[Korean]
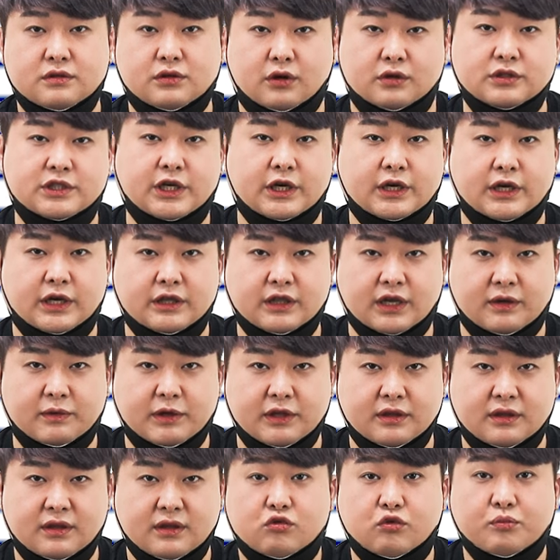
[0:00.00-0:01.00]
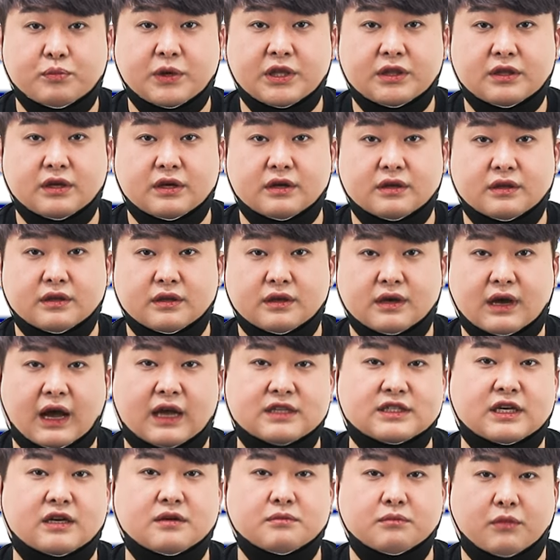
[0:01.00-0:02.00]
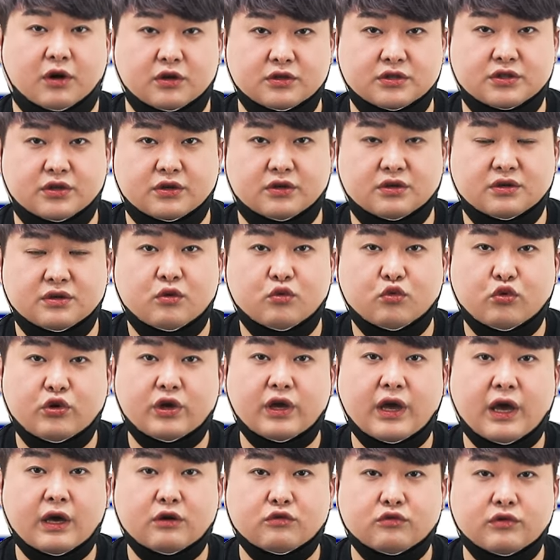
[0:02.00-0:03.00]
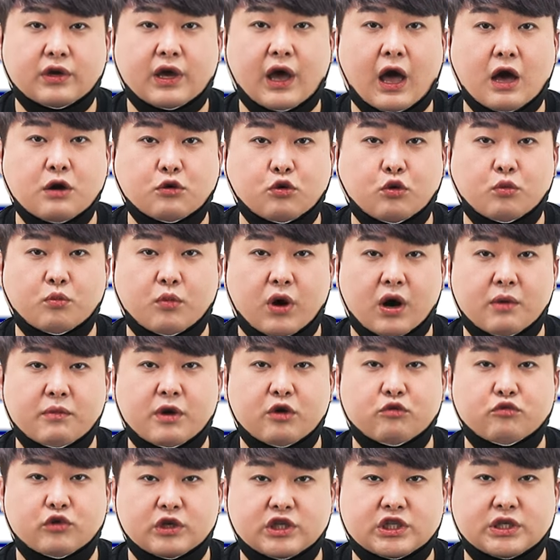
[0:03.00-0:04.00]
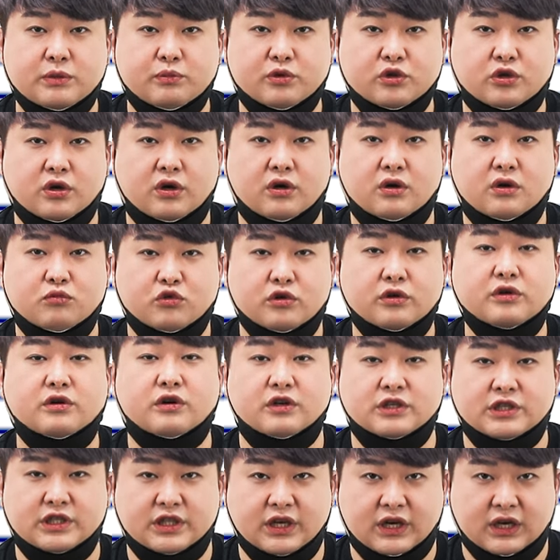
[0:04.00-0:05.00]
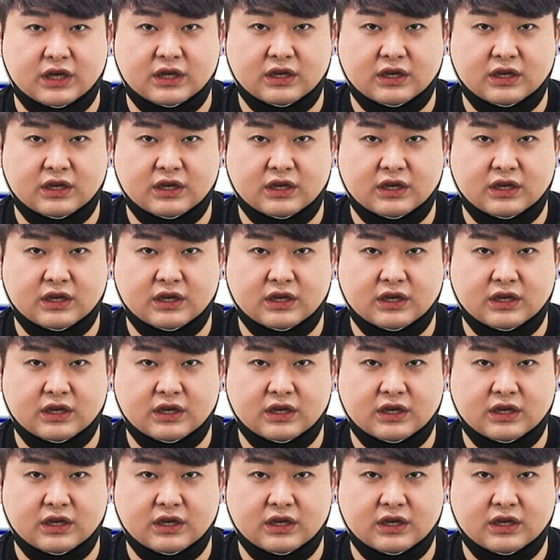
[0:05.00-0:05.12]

전쟁이 난다면 국민들은 가장 먼저 우리 해군의 항공모함의 위치부터 모를 것이다.